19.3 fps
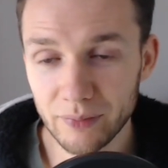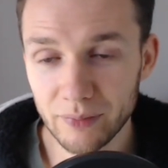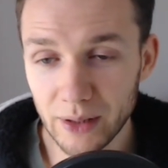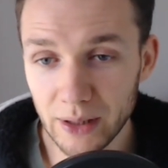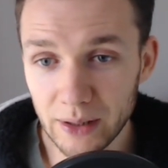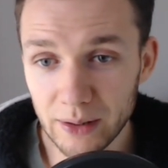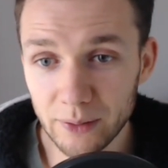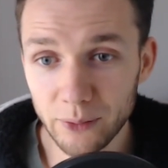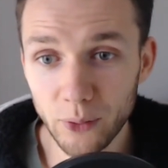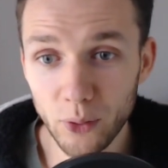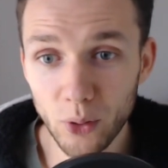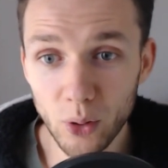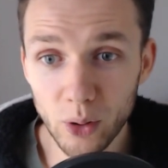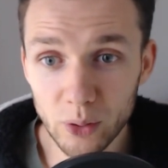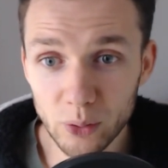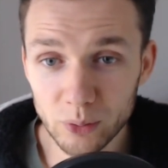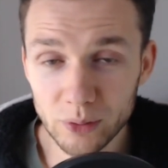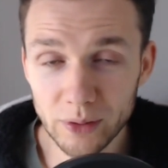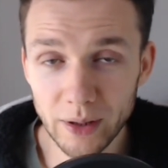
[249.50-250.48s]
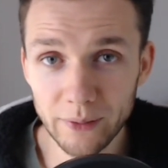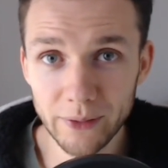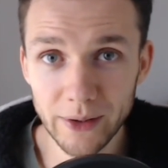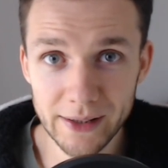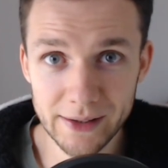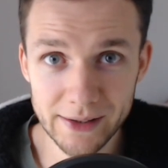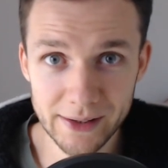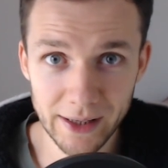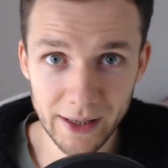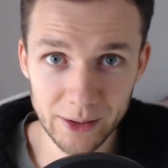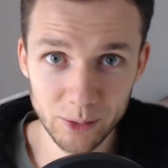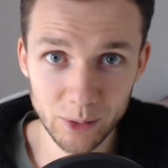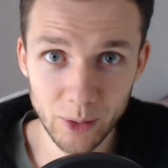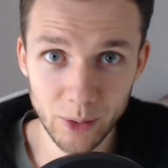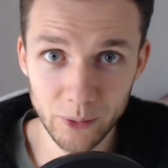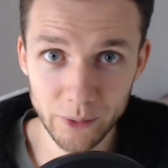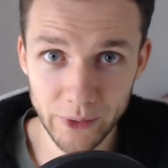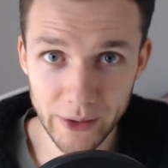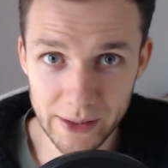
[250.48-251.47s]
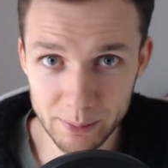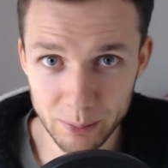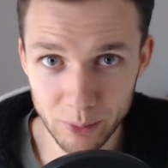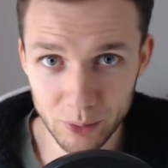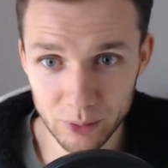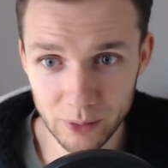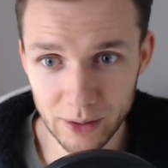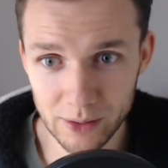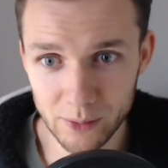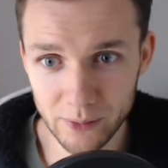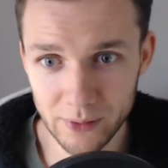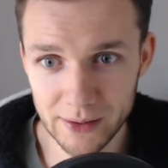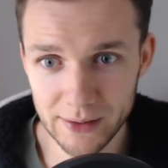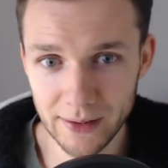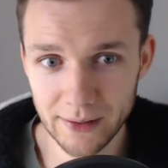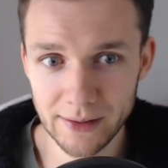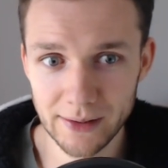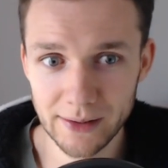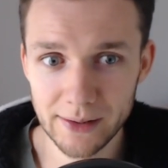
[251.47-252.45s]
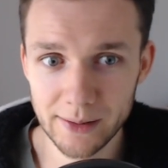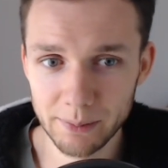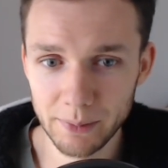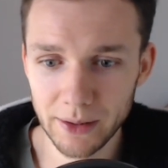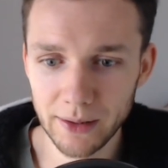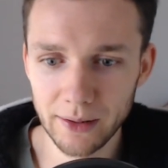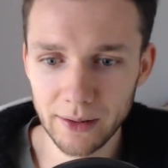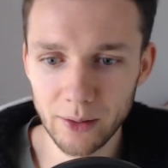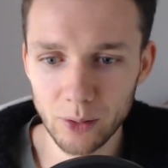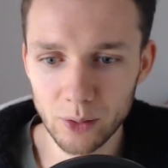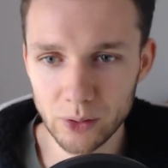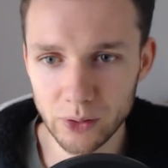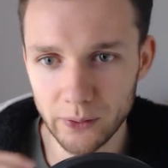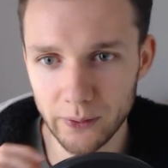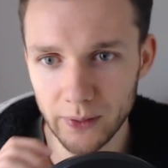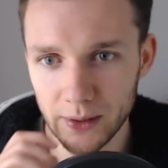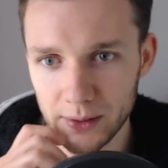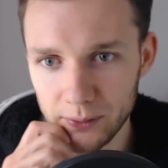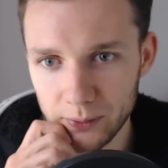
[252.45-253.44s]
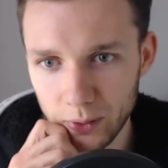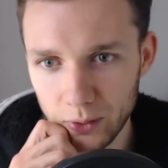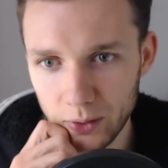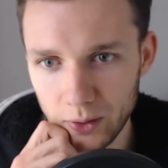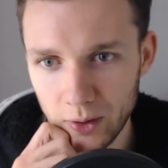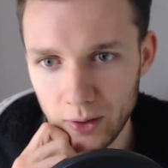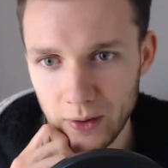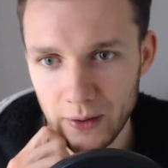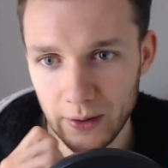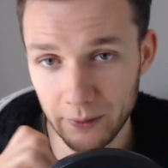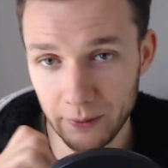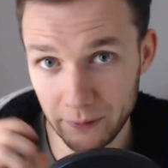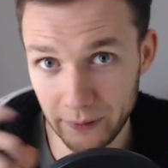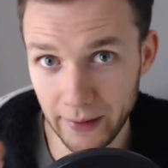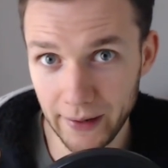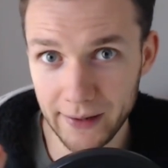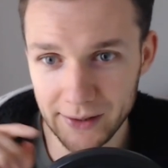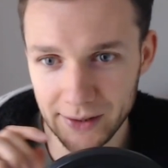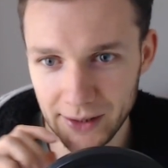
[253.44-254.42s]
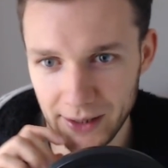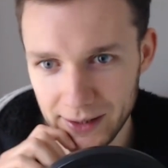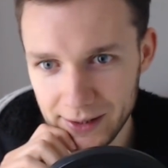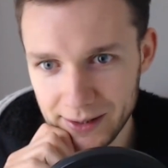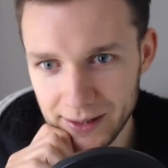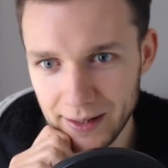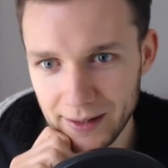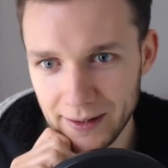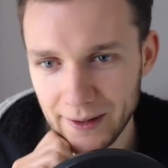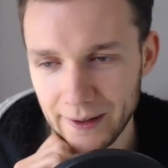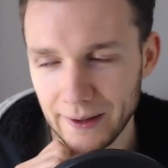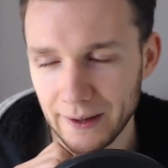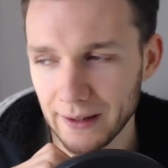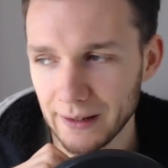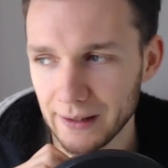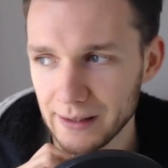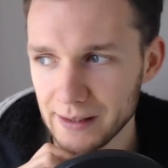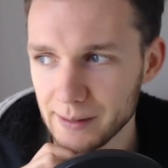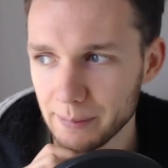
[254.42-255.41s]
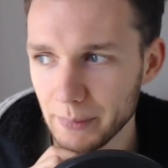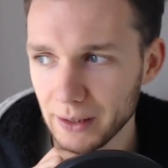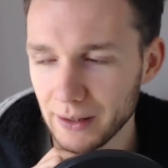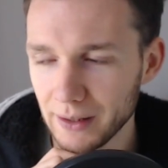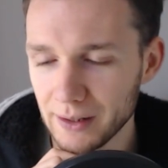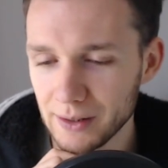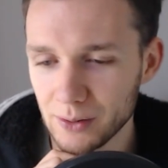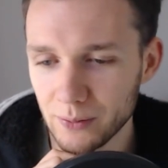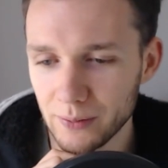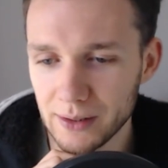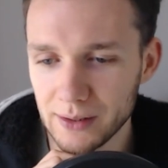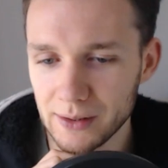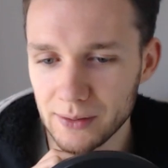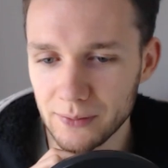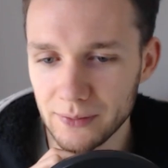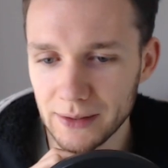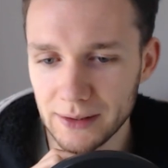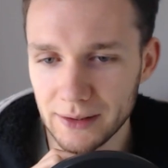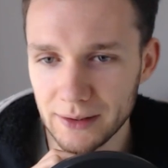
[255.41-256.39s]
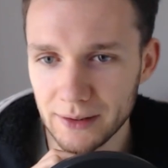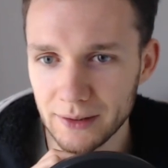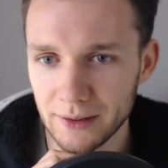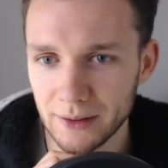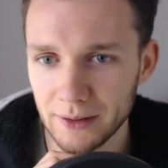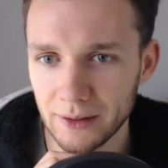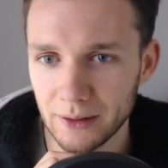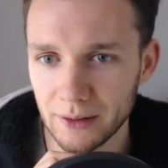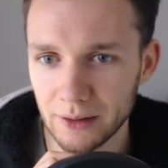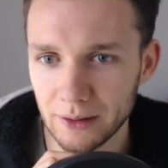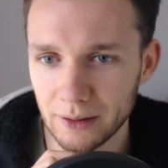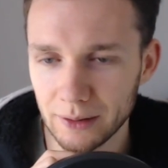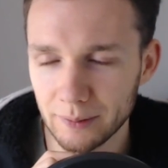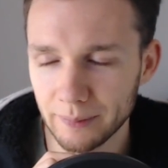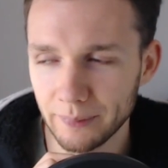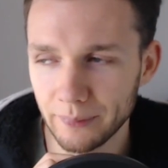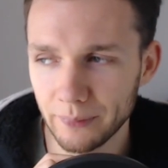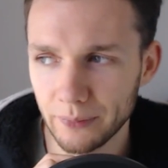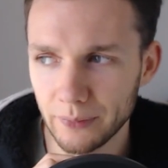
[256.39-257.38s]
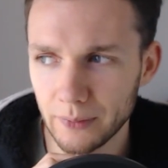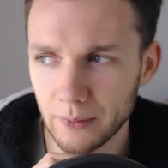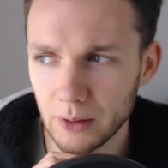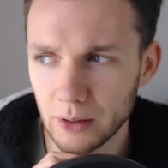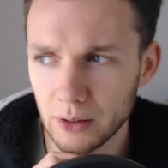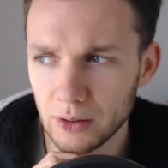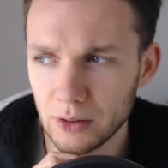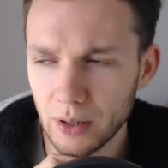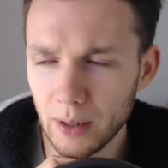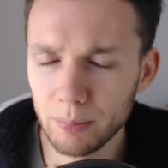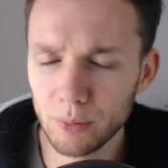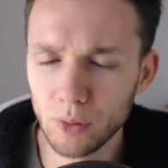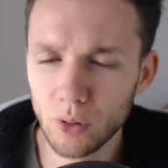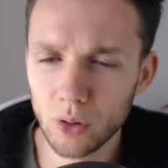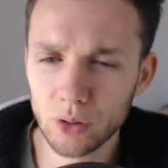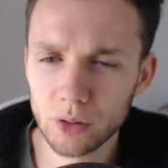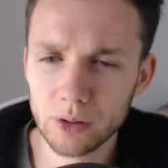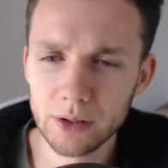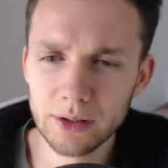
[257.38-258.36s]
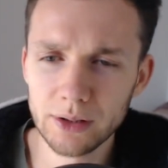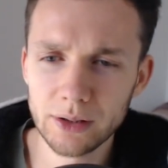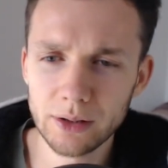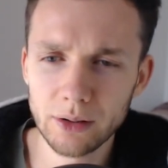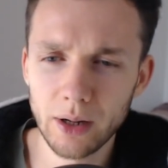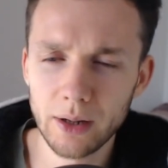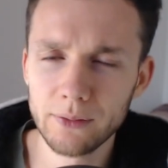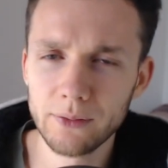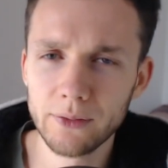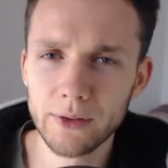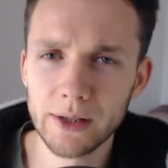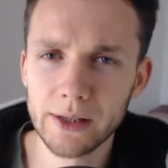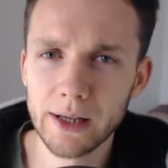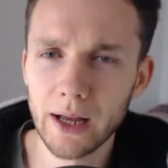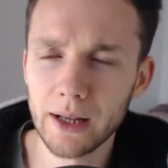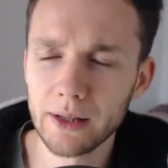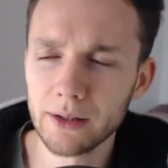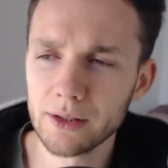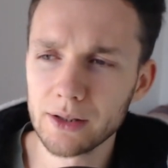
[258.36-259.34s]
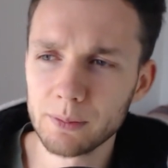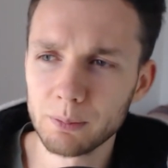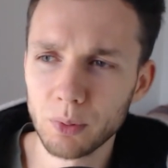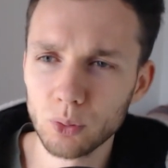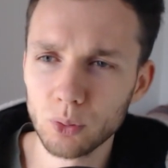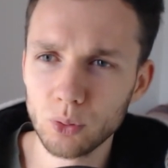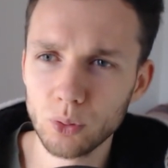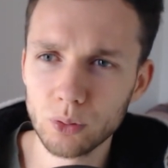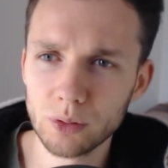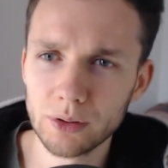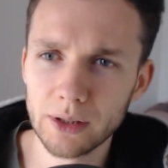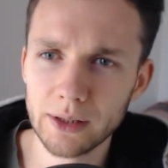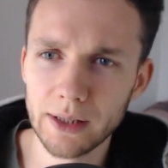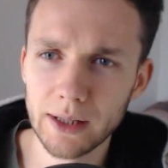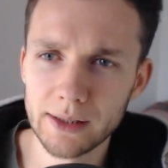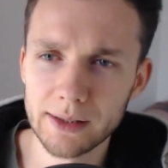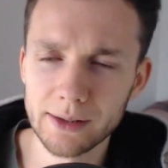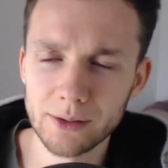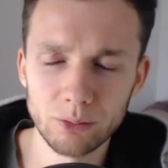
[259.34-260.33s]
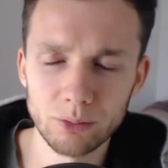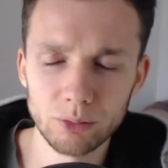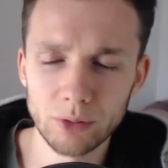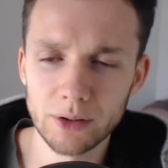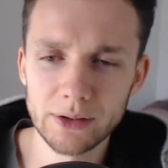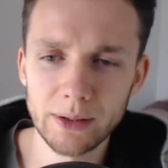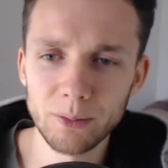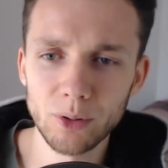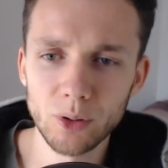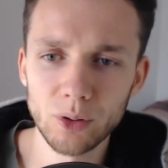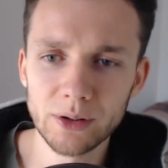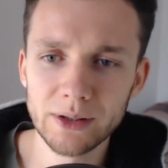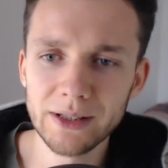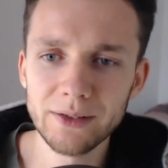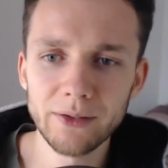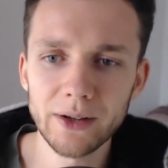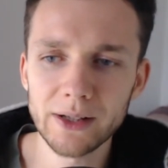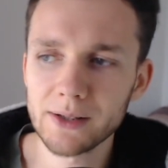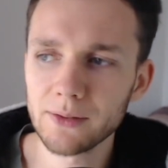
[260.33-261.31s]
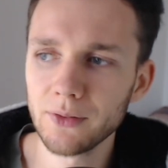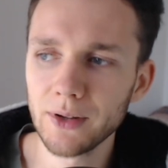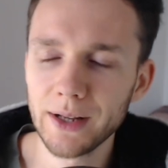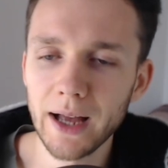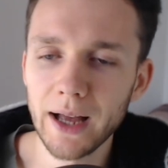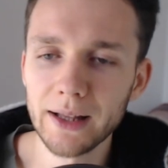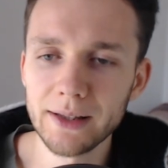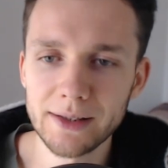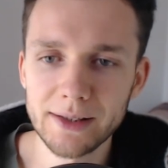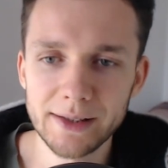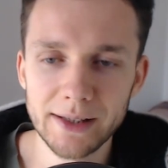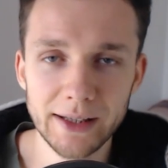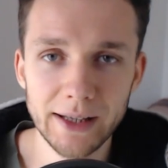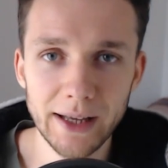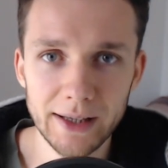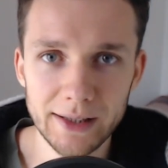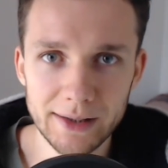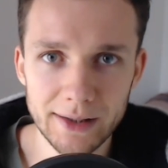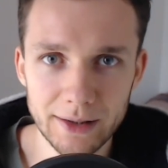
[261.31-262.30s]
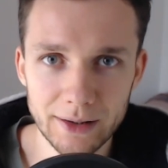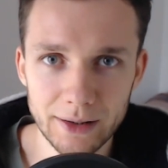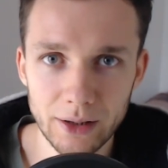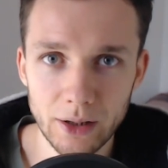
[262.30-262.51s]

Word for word: in Foren unterwegs seid oder auf Facebook oder sowas, da liest man dann auch sowas von Fleischessern, liest man dann sowas wie, ähm, ich habe noch nie ein veganes Produkt gegessen oder ich habe noch nie was Veganes gegessen.